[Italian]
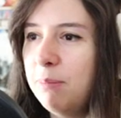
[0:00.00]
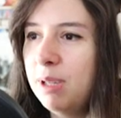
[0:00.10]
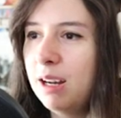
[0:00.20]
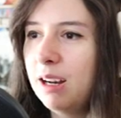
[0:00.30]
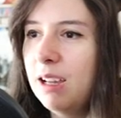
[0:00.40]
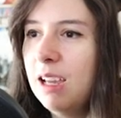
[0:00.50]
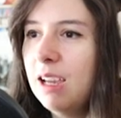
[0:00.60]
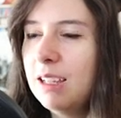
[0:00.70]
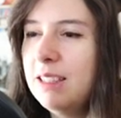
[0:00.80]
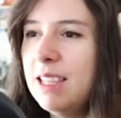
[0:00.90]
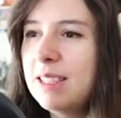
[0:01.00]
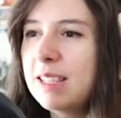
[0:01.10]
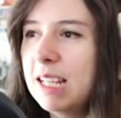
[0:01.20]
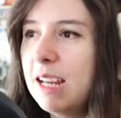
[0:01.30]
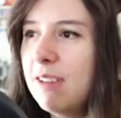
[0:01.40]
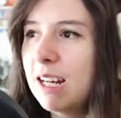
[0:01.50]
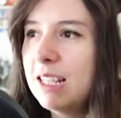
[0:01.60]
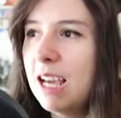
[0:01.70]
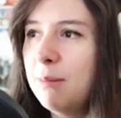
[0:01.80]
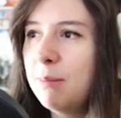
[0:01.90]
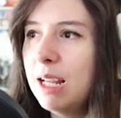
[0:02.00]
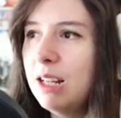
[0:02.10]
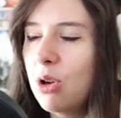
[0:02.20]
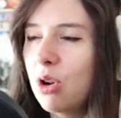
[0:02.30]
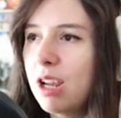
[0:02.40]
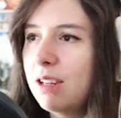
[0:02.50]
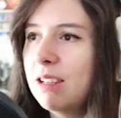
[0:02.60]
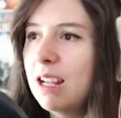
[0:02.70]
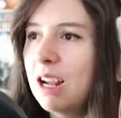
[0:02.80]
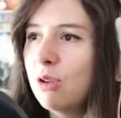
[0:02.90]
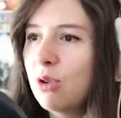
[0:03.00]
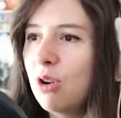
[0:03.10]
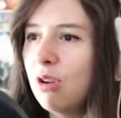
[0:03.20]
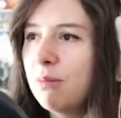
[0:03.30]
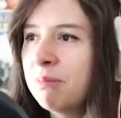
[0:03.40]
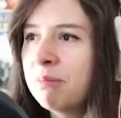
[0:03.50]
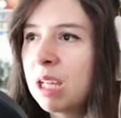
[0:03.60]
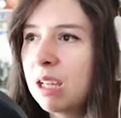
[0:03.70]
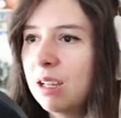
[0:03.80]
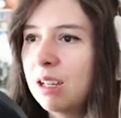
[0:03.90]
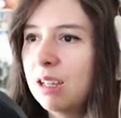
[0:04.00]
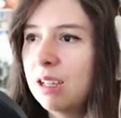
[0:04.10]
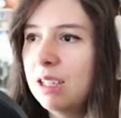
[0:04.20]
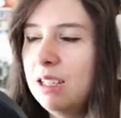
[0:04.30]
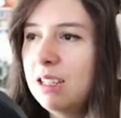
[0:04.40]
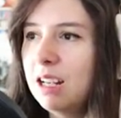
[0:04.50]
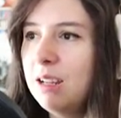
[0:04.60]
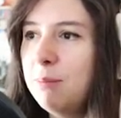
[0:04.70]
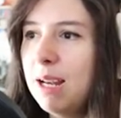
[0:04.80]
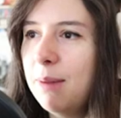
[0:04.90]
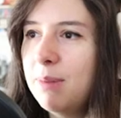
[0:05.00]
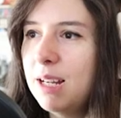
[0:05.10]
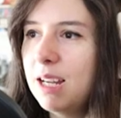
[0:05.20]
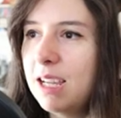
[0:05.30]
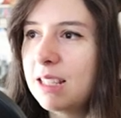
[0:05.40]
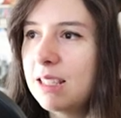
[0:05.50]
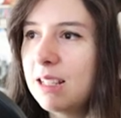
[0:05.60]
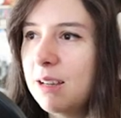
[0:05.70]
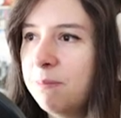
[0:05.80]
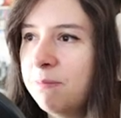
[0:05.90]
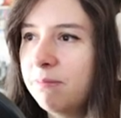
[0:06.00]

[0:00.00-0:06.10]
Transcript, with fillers: per descriverli al meglio le, nella loro incredibile bellezza.